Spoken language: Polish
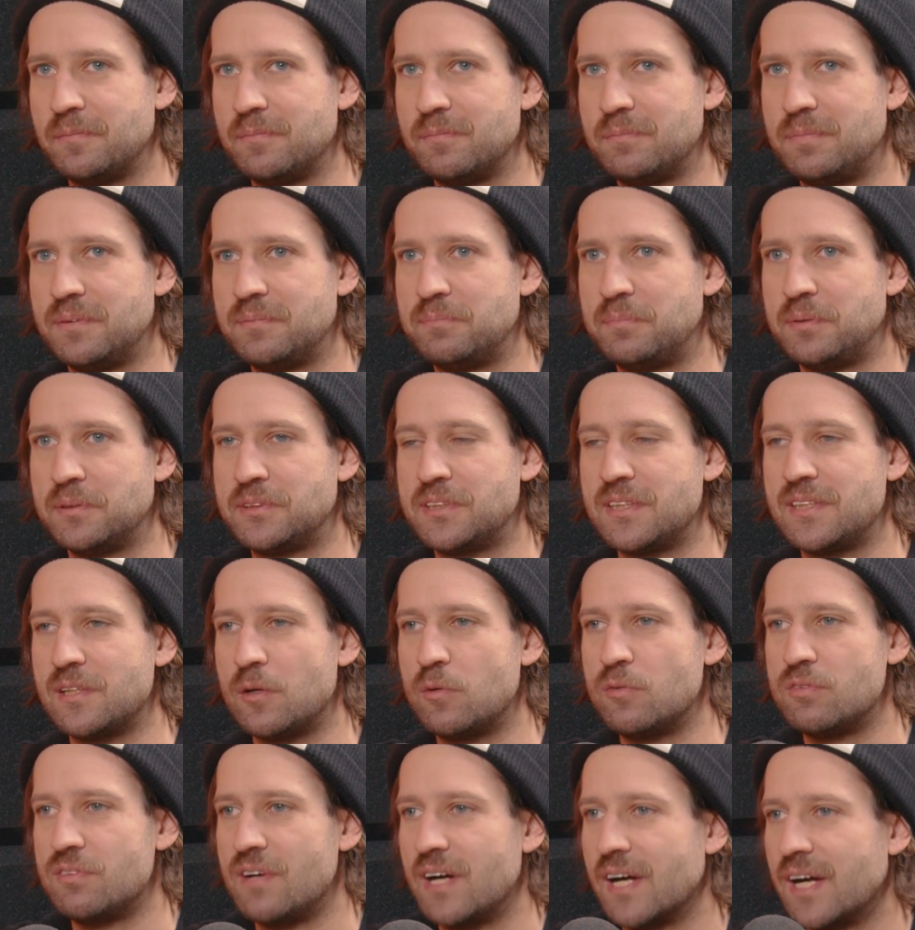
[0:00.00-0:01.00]
po, po co ta
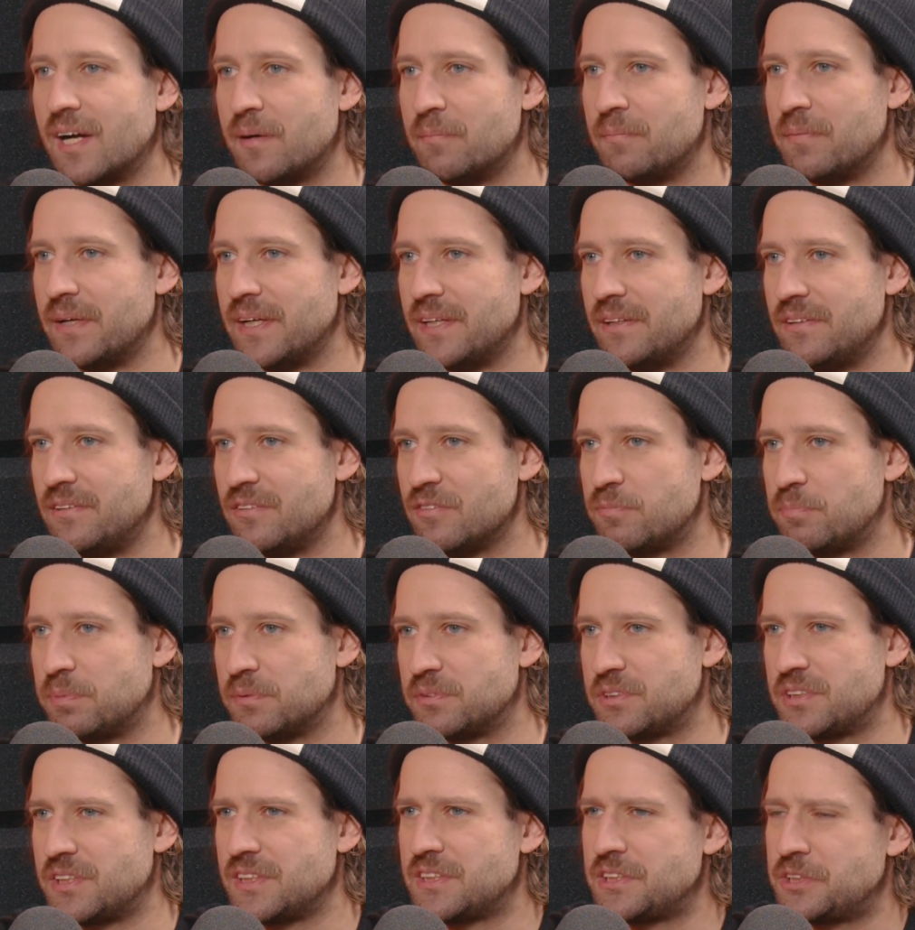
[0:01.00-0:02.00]
uwaga mediów? Po
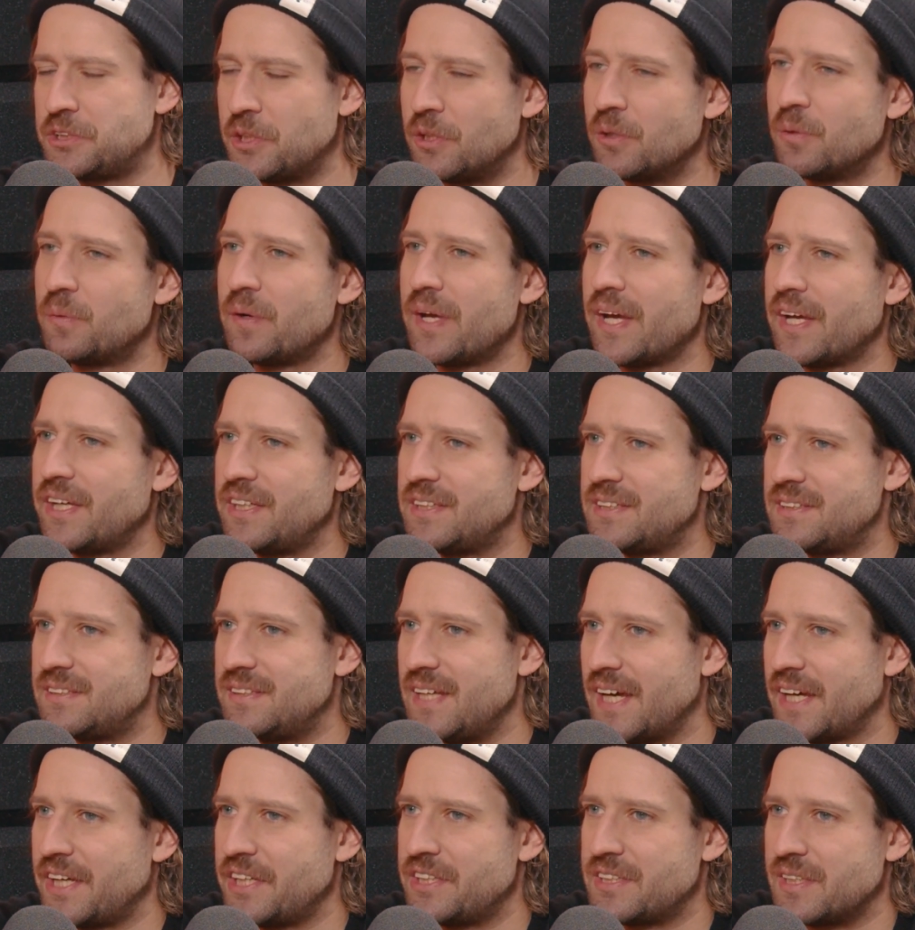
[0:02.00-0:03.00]
prostu to jest ciągłe jakieś,
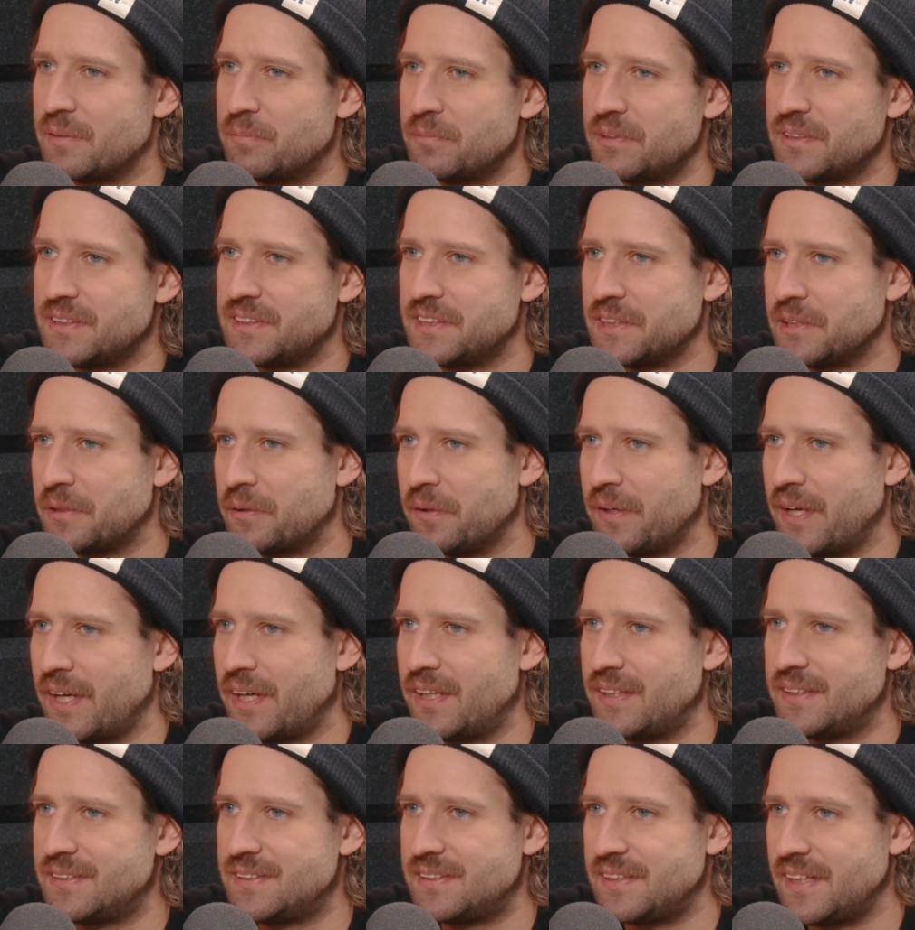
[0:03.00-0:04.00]
jakieś tam ryzyko,
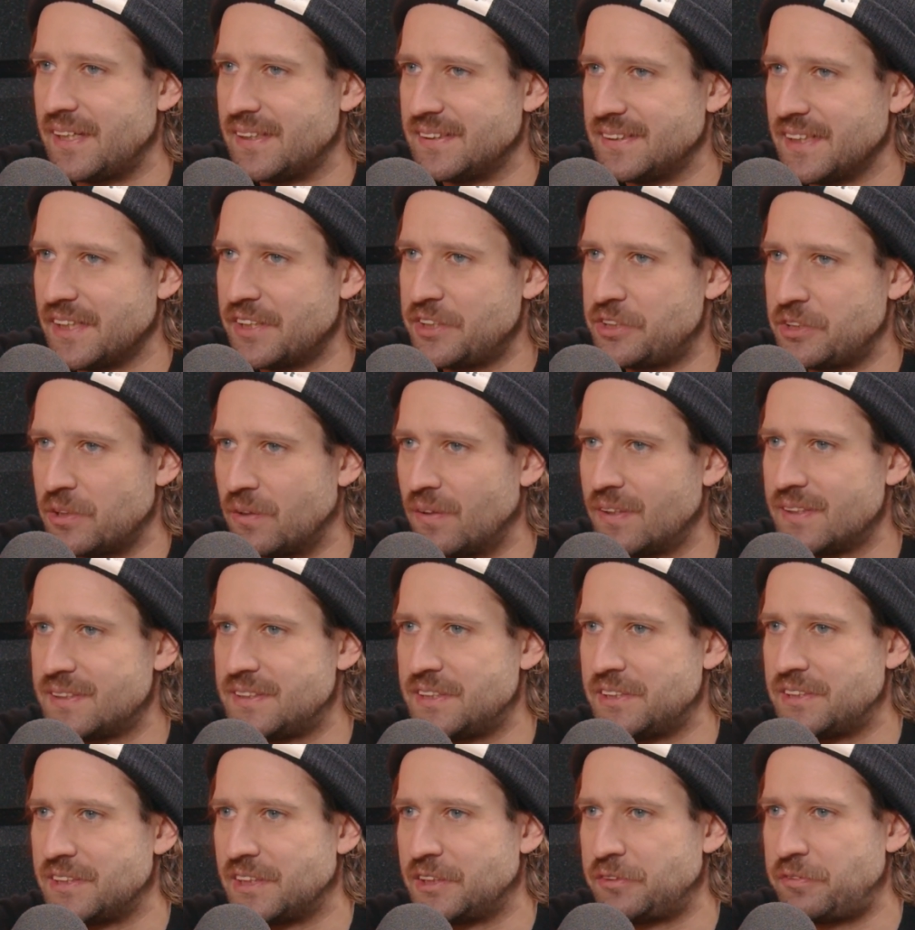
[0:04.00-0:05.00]
jakiś stres, jakiś ciągle
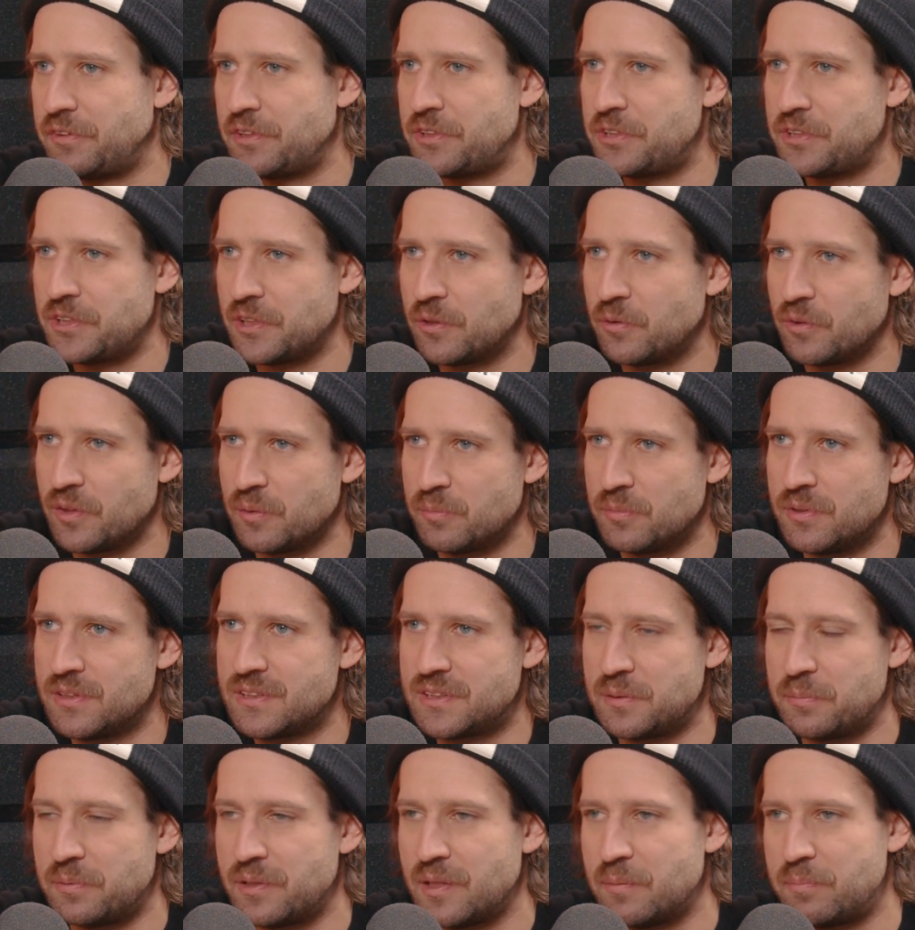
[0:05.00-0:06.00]
jesteś na świeczniku, nie możesz
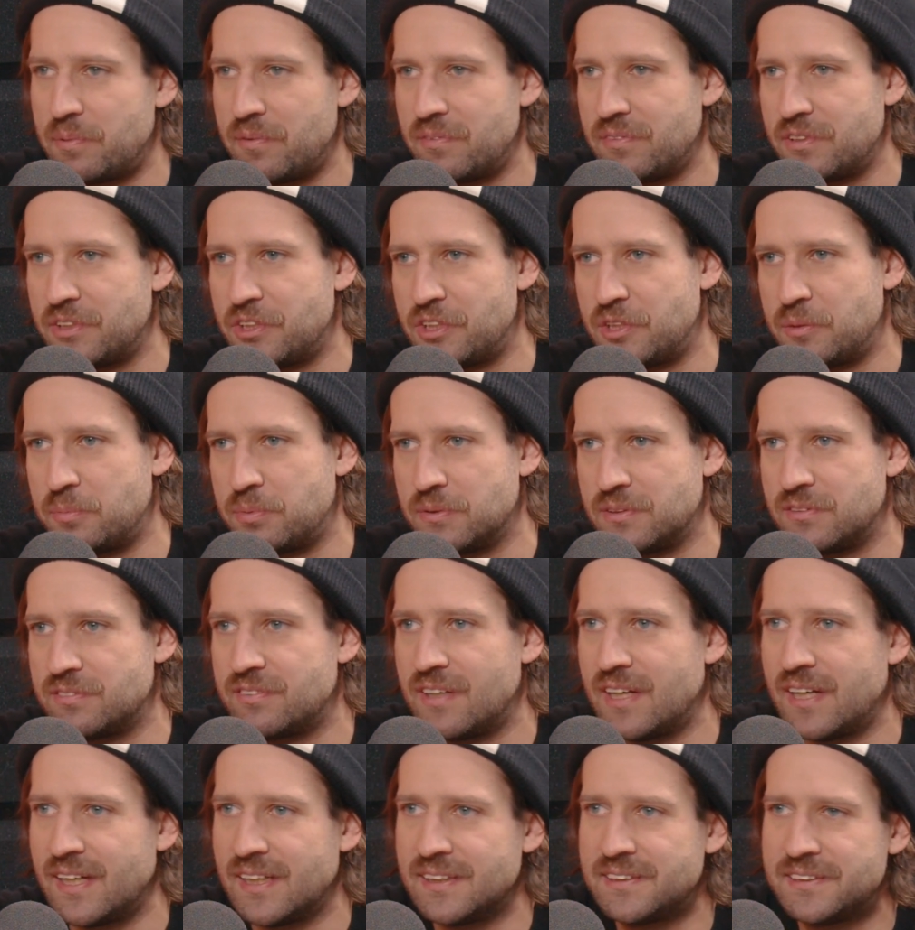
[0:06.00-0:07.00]
sobie na pewne rzeczy
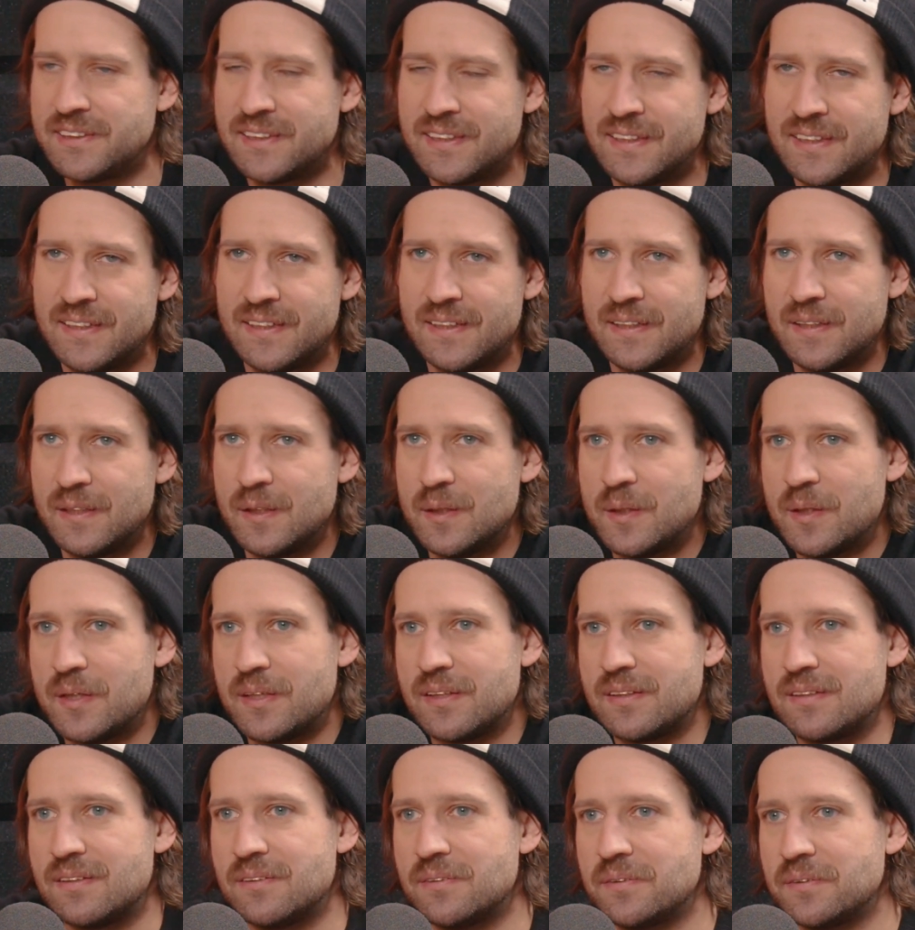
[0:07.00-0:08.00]
pozwalać.
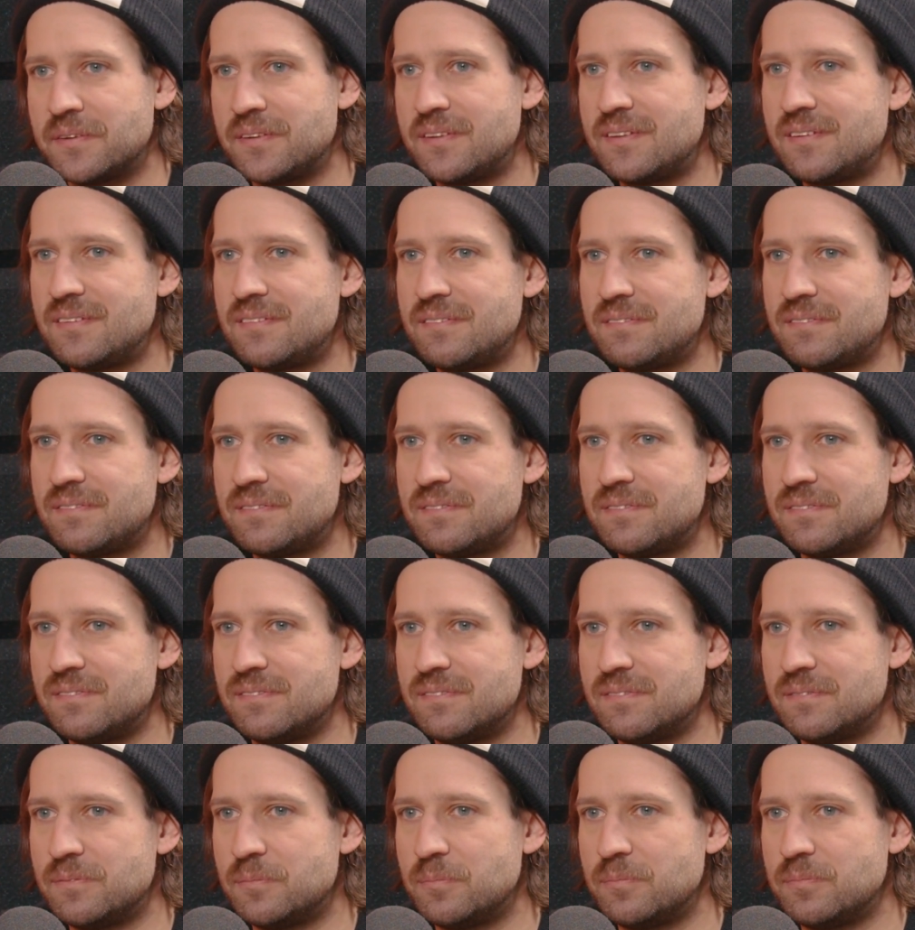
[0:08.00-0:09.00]
No i,
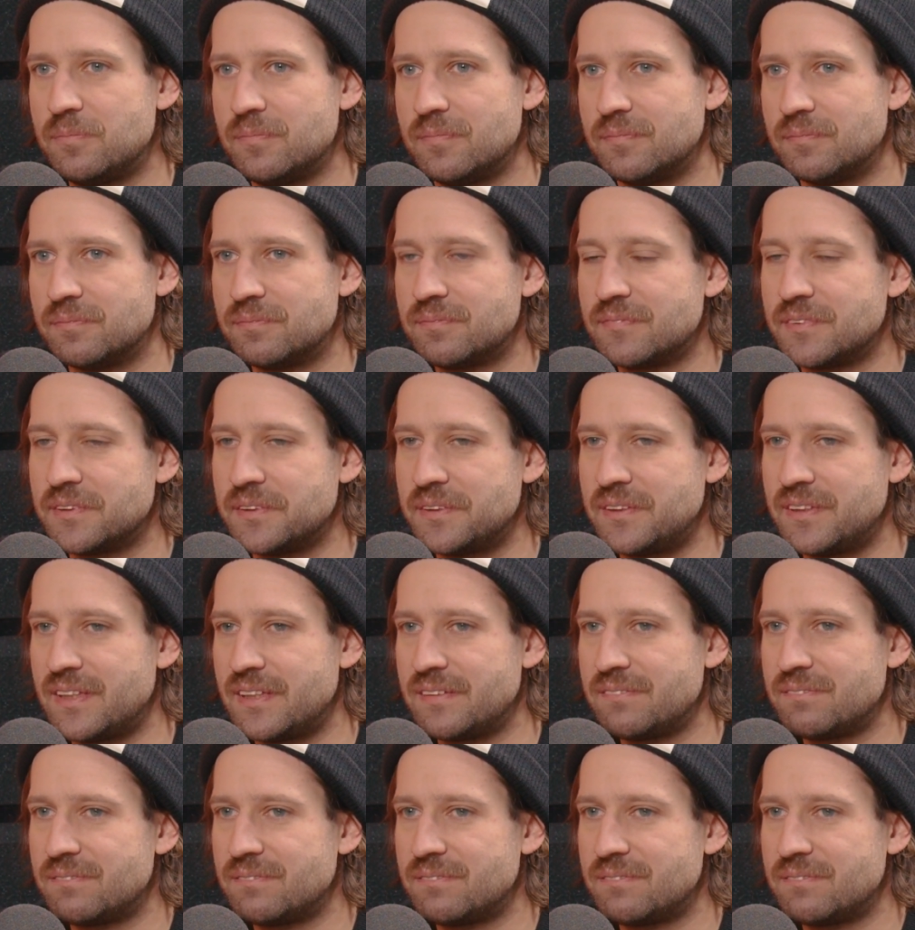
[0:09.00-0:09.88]
no i na,